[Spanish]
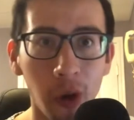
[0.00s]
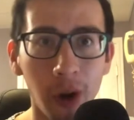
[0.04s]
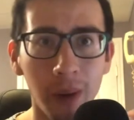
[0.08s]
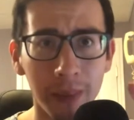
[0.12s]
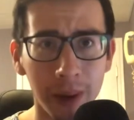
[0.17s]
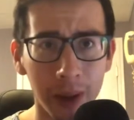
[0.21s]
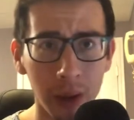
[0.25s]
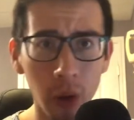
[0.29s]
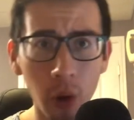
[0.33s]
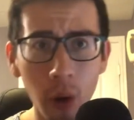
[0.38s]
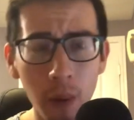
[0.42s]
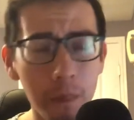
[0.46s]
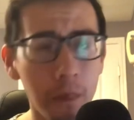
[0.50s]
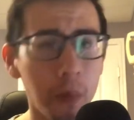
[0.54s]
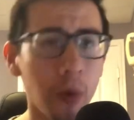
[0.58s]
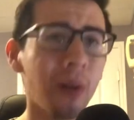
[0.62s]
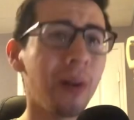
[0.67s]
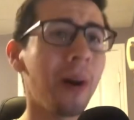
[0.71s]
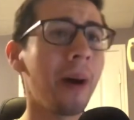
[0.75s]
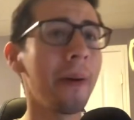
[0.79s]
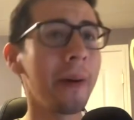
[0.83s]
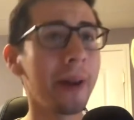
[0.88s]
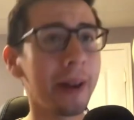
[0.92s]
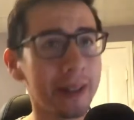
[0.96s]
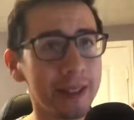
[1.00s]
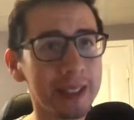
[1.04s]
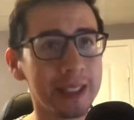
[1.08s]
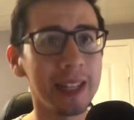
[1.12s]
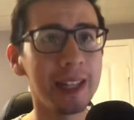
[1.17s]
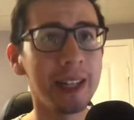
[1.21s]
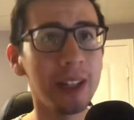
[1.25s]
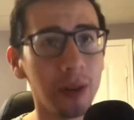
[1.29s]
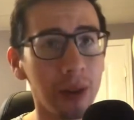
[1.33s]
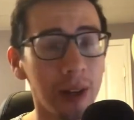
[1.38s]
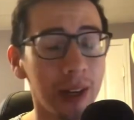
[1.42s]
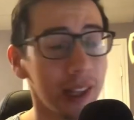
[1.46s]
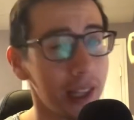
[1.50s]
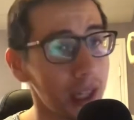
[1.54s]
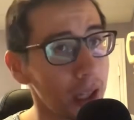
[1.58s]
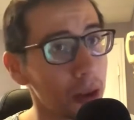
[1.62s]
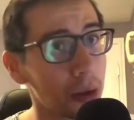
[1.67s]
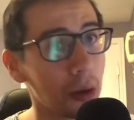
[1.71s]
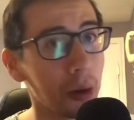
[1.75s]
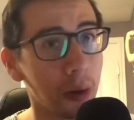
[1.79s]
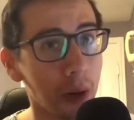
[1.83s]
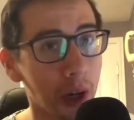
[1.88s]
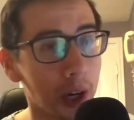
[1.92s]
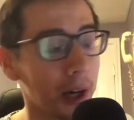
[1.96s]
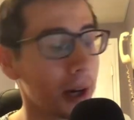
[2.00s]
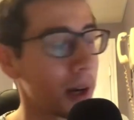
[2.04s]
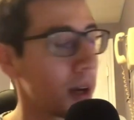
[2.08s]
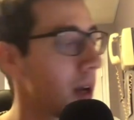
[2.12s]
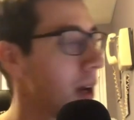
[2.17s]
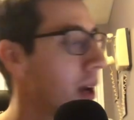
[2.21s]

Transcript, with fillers: lo mandó por haber salido en el quinto lugar.